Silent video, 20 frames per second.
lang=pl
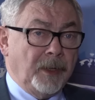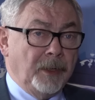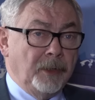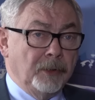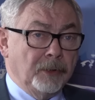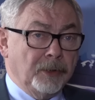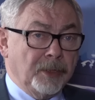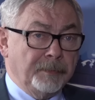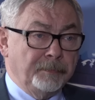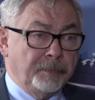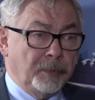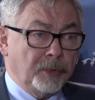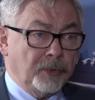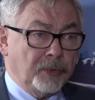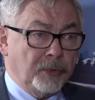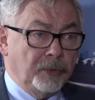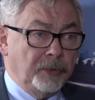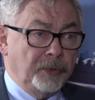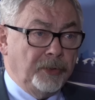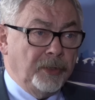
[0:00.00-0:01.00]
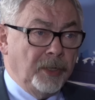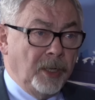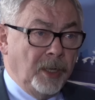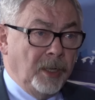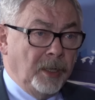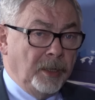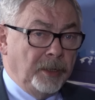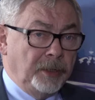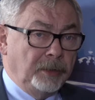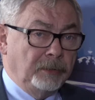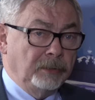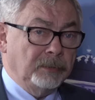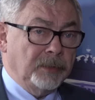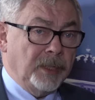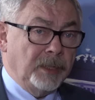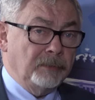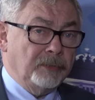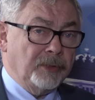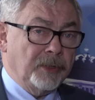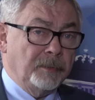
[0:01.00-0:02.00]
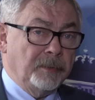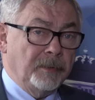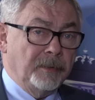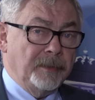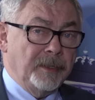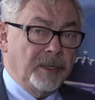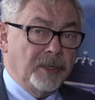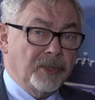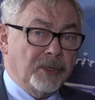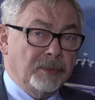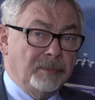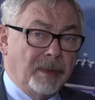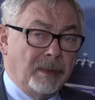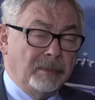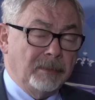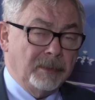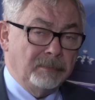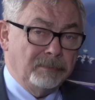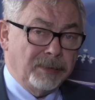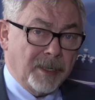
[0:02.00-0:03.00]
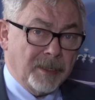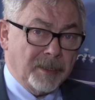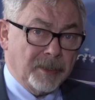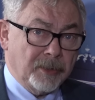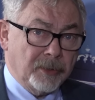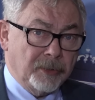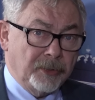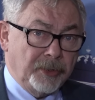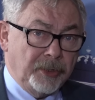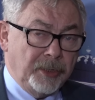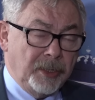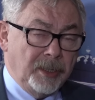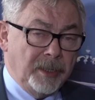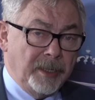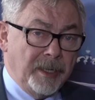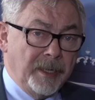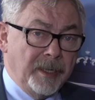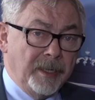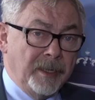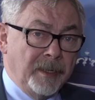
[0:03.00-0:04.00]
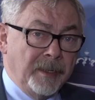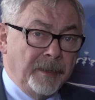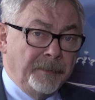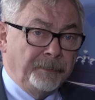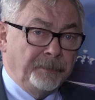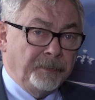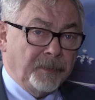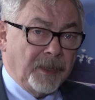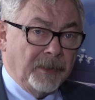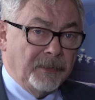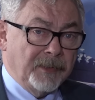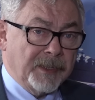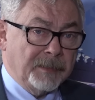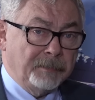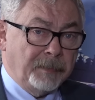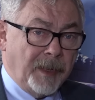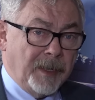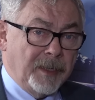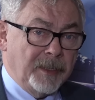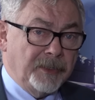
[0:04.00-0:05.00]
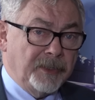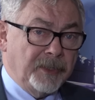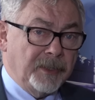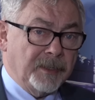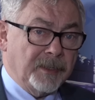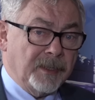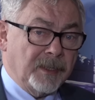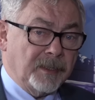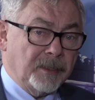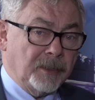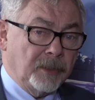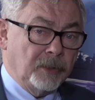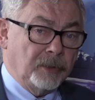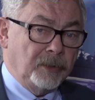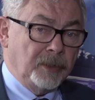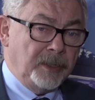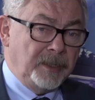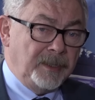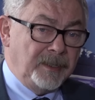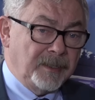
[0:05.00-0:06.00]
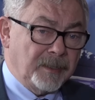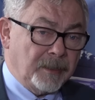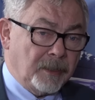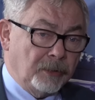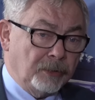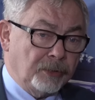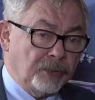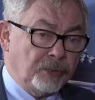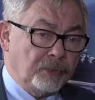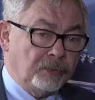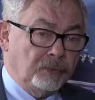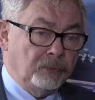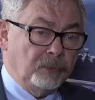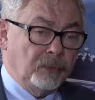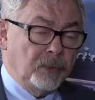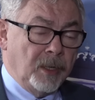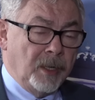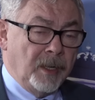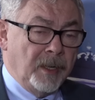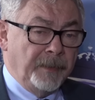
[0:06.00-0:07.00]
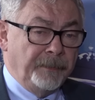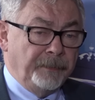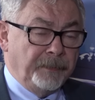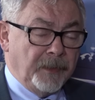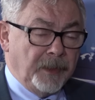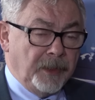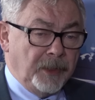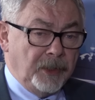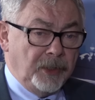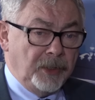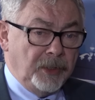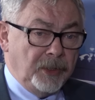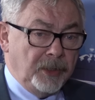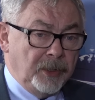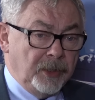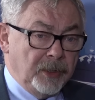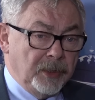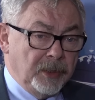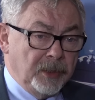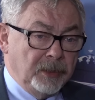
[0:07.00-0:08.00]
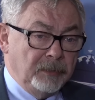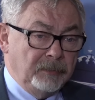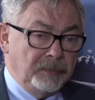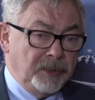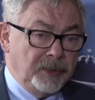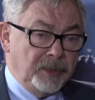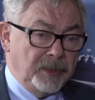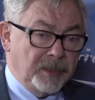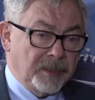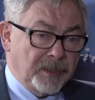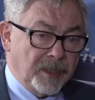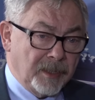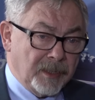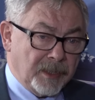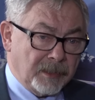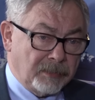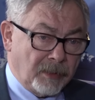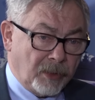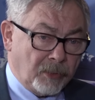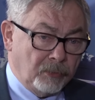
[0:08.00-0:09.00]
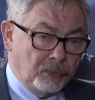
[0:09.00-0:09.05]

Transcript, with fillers: rozpocząć i tutaj muszę powiedzieć, że mamy bardzo silne wsparcie ze strony ISKOSKU i Ministerstwa